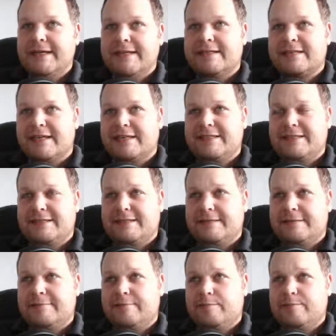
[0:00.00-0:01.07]
Das heißt,
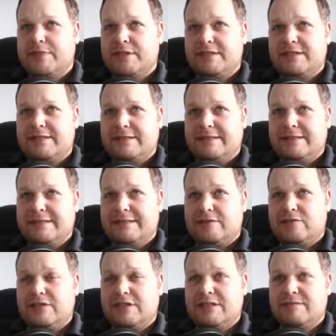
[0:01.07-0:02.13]
ähm, bis
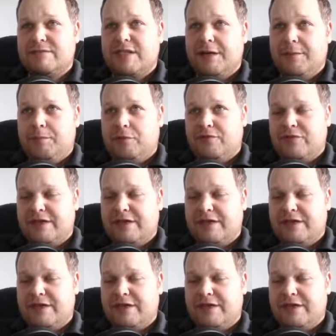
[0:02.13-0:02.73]
zu diesem Zeitpunkt